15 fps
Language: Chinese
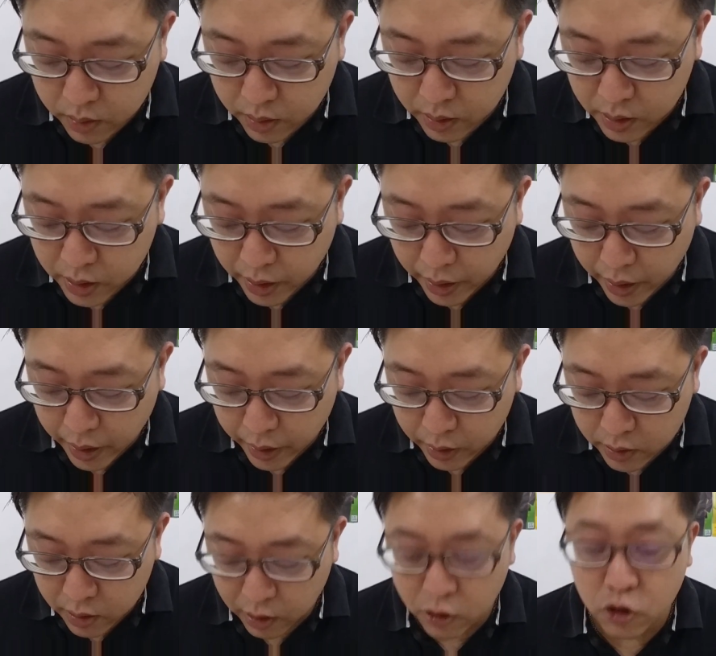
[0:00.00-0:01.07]
这
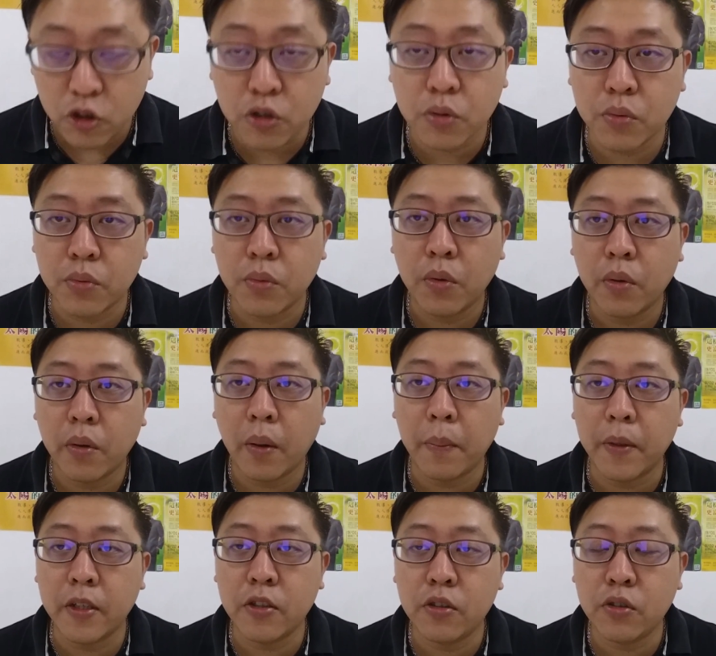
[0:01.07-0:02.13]
些成就，我
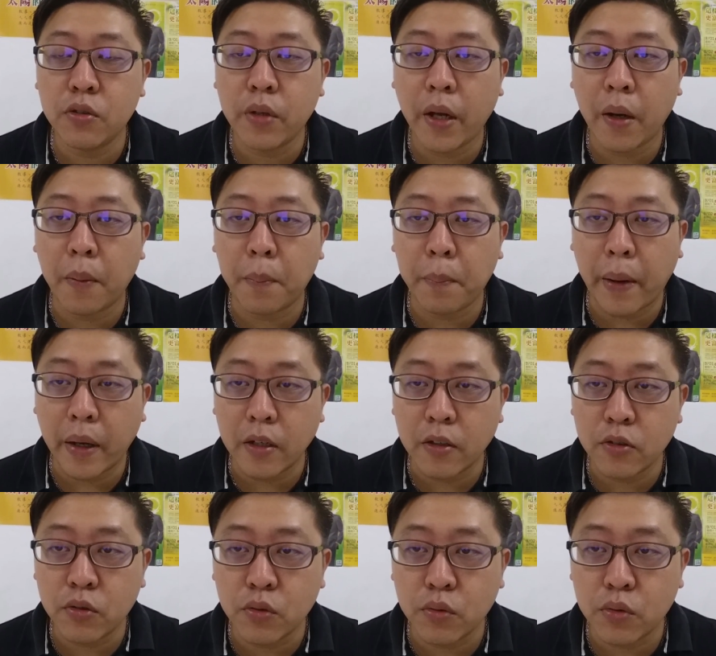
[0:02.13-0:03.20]
们就要
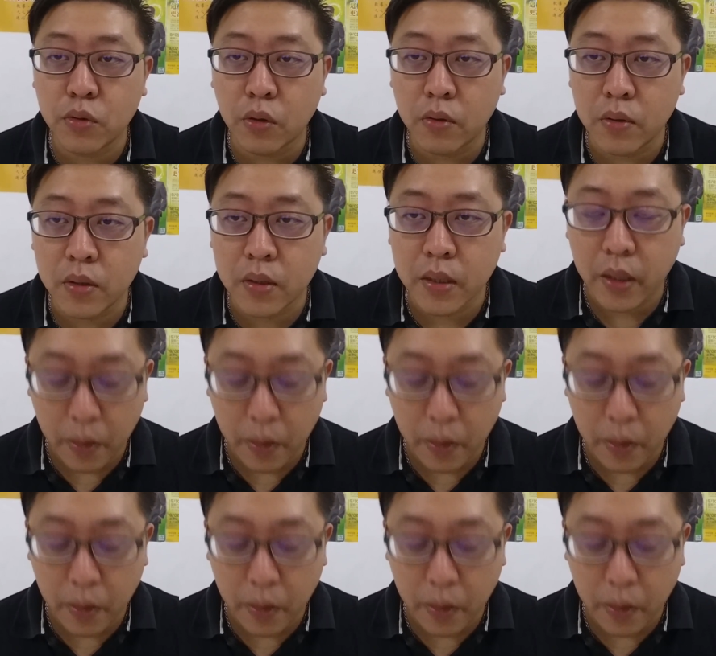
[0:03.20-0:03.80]
帮助众